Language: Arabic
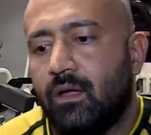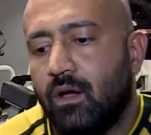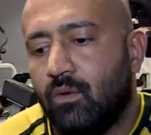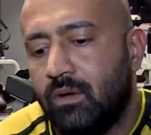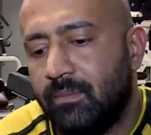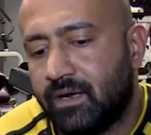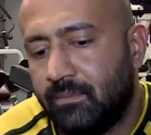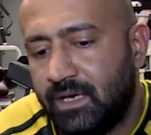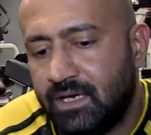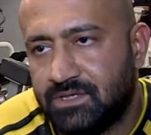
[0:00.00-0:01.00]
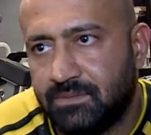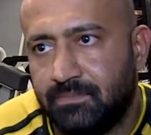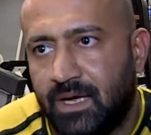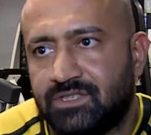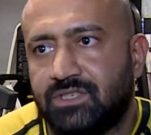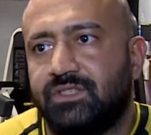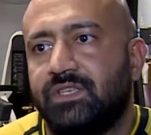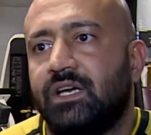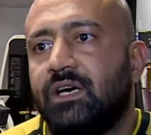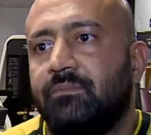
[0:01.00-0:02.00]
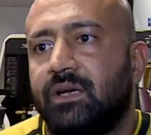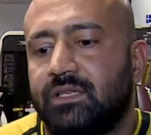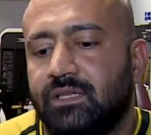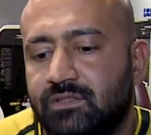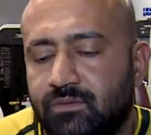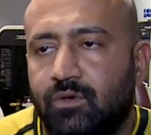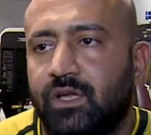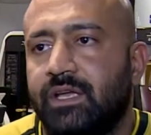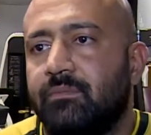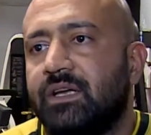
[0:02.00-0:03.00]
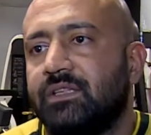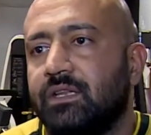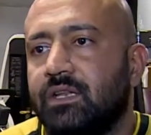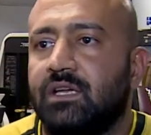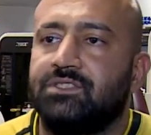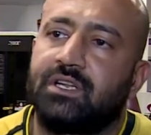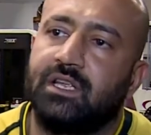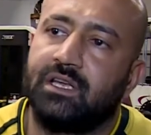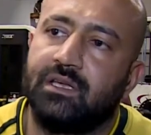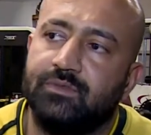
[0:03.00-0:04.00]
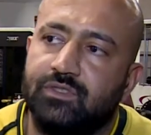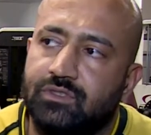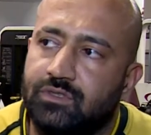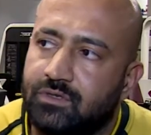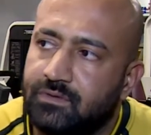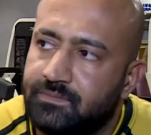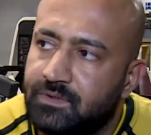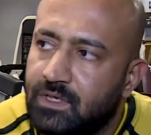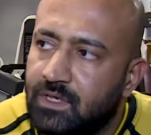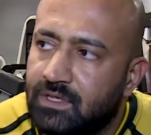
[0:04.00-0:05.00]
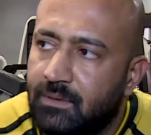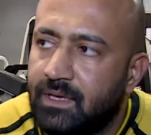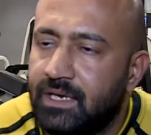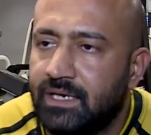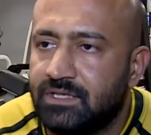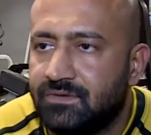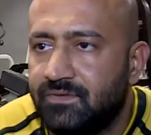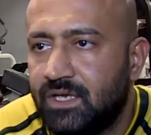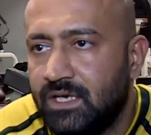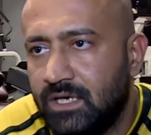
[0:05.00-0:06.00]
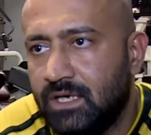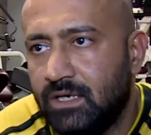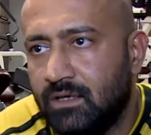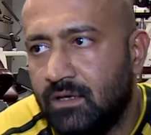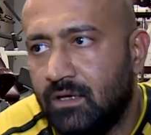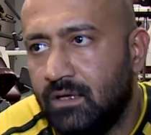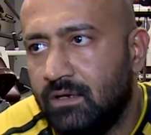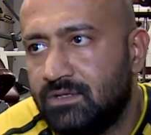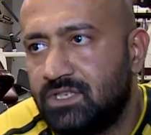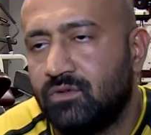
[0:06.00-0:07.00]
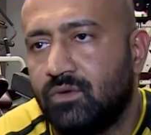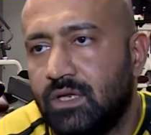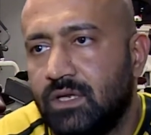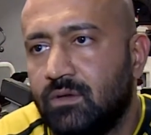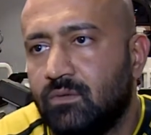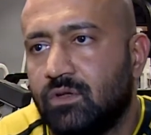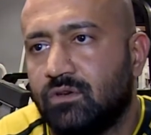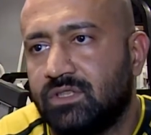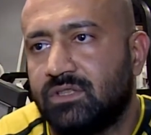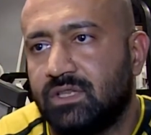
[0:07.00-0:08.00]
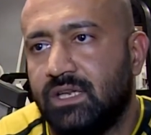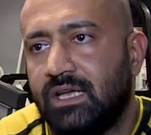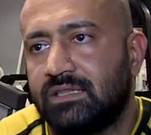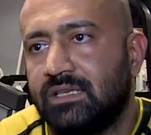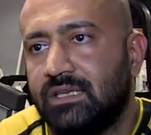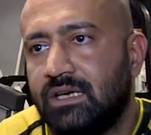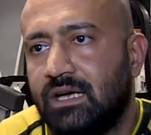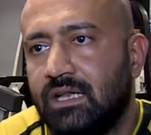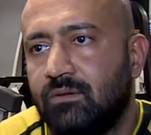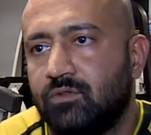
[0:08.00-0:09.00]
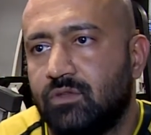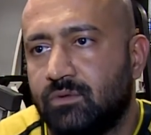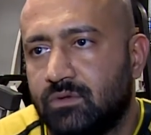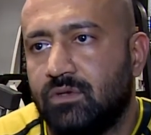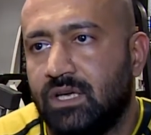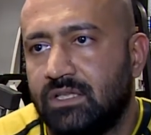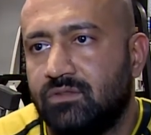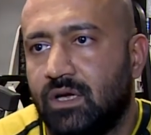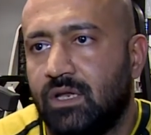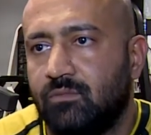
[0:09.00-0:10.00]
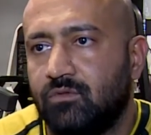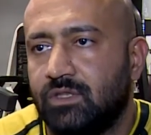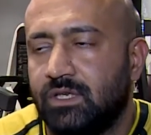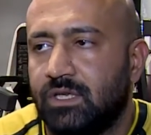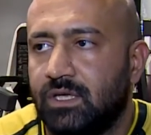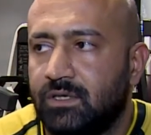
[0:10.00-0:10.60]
اول مره بلش ب 10 ايام بعدين اسبوعين بعدين الى جرينا خمسة اشهر طبعا احنا شفنا الجدول والخطط اللي حطيناها على مود البطولات وعلى مود